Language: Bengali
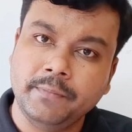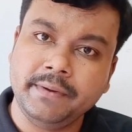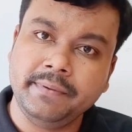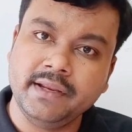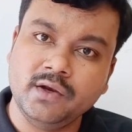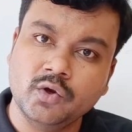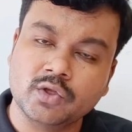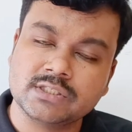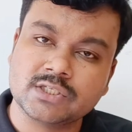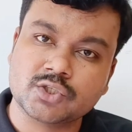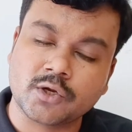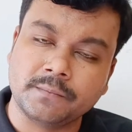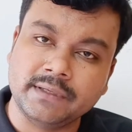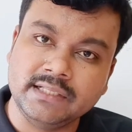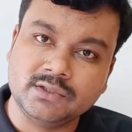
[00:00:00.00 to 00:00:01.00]
বিভিন্ন
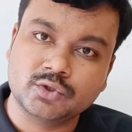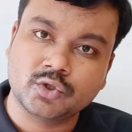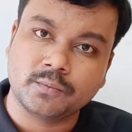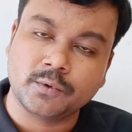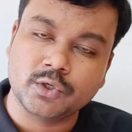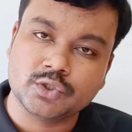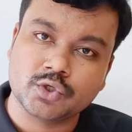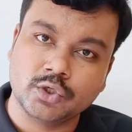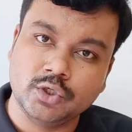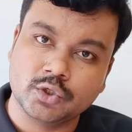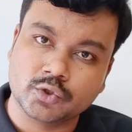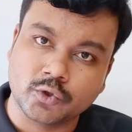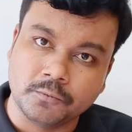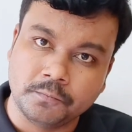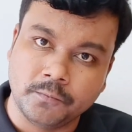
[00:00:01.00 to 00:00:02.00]
যেসব নিত্য
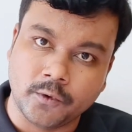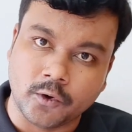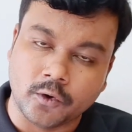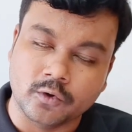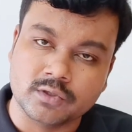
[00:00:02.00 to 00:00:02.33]
প্রয়োজনীয় দ্রব্য